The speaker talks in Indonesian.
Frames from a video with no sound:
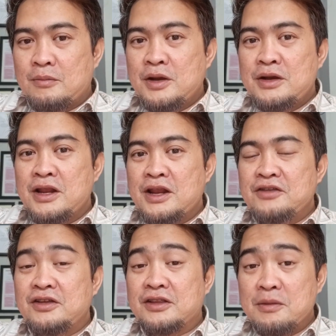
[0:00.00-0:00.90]

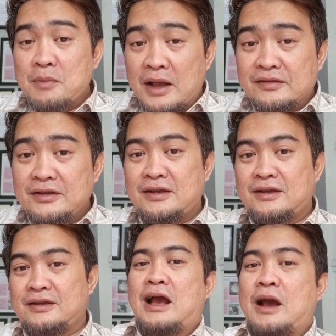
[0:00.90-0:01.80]
mendelegitimasi
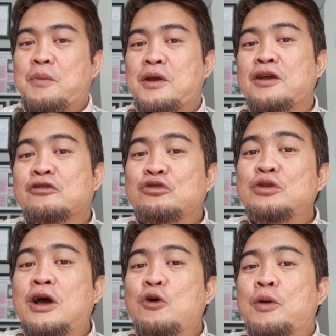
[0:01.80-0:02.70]
apa yang
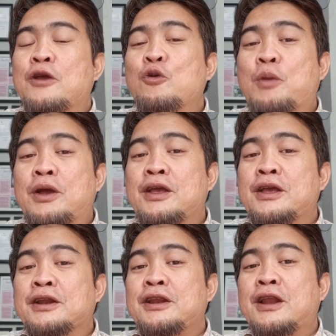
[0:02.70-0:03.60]
sudah upaya-upaya
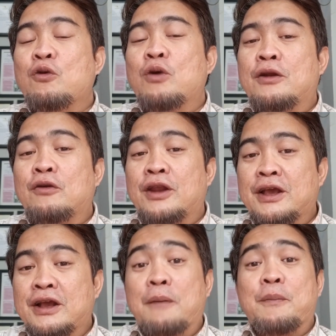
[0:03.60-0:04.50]
yang dilakukan
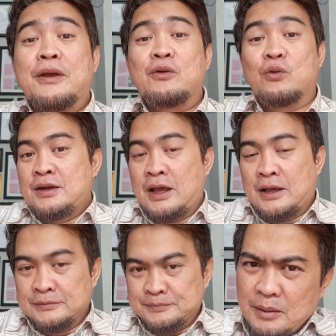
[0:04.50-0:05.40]
oleh KPU
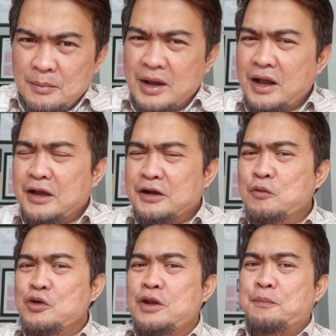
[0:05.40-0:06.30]
nah maka kan
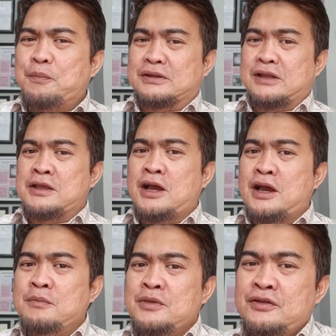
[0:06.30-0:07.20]
kemudian
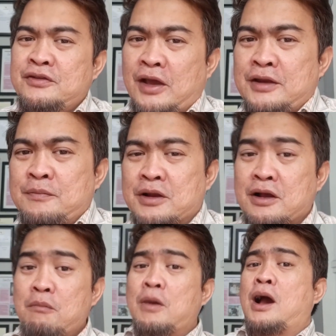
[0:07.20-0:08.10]
pertanyaan menjadi
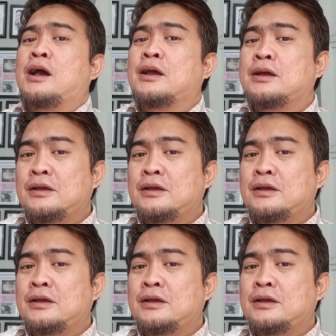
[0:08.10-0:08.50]
berkembang